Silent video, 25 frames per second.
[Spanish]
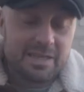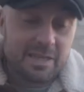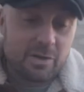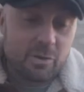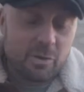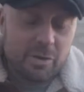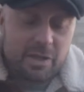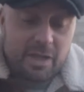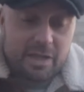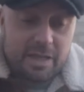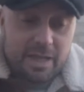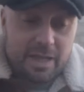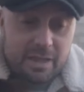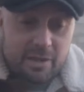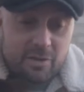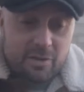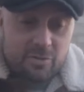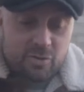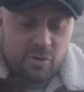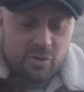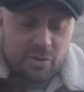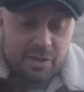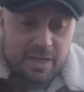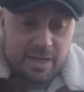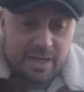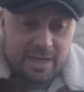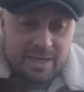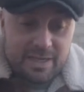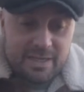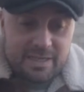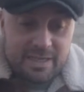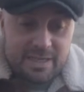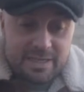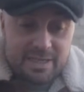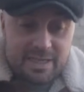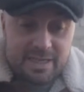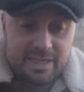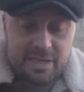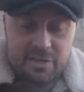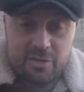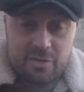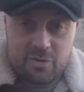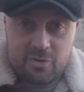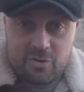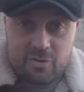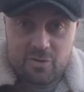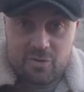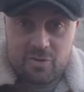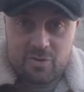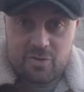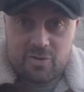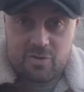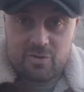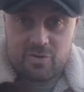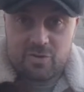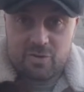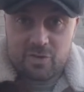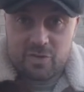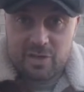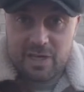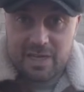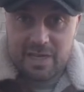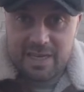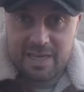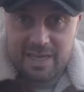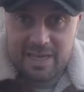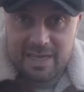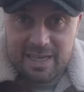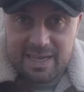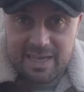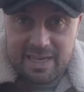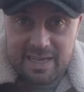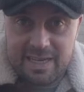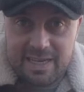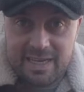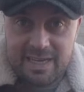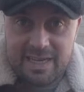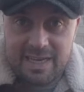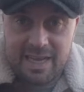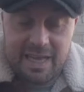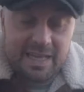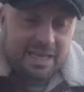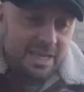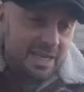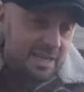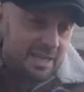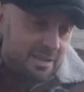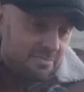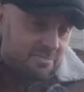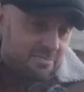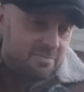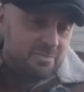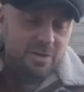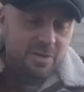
concienciación social. Ya sé que yo no soy aquí nadie,